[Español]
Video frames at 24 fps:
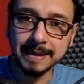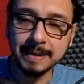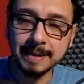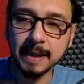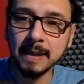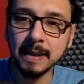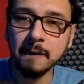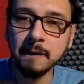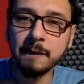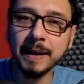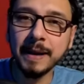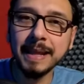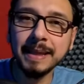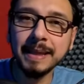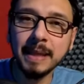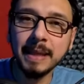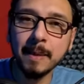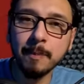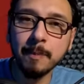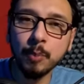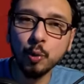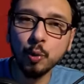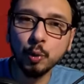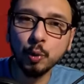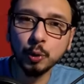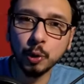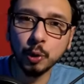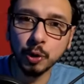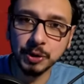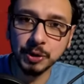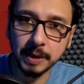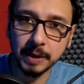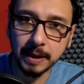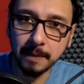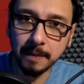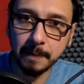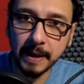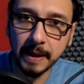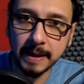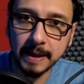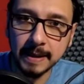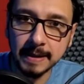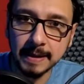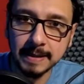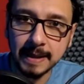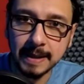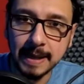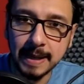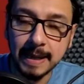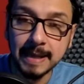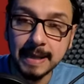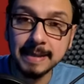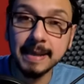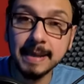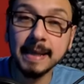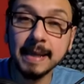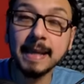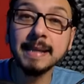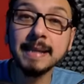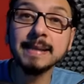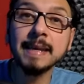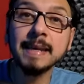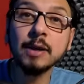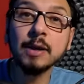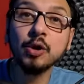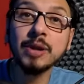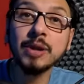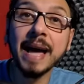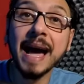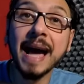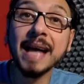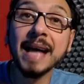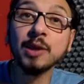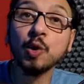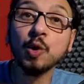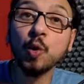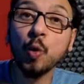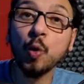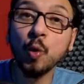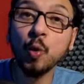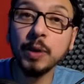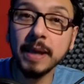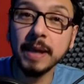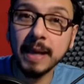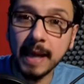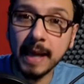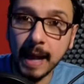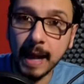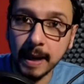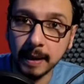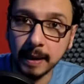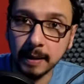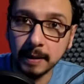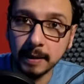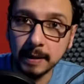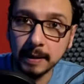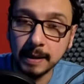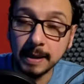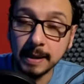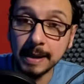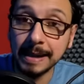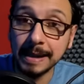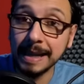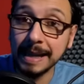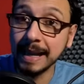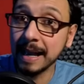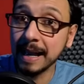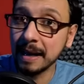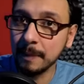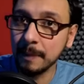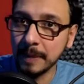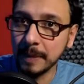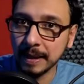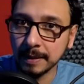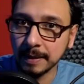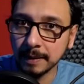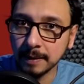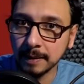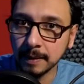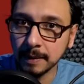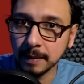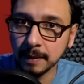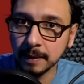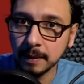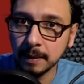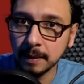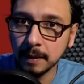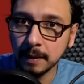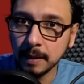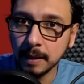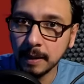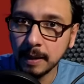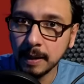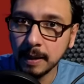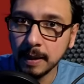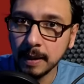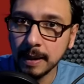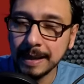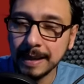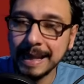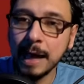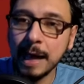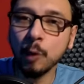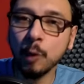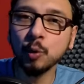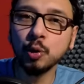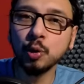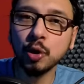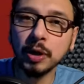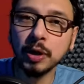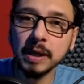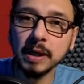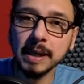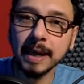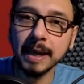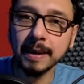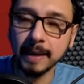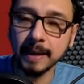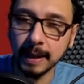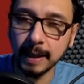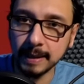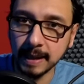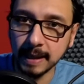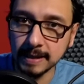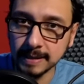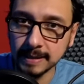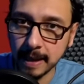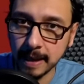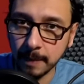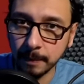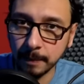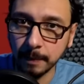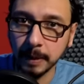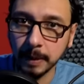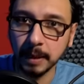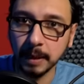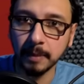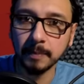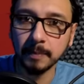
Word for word: de diferentes puntos del país se quisieron adjudicar ilegalmente la autoría de esta samba.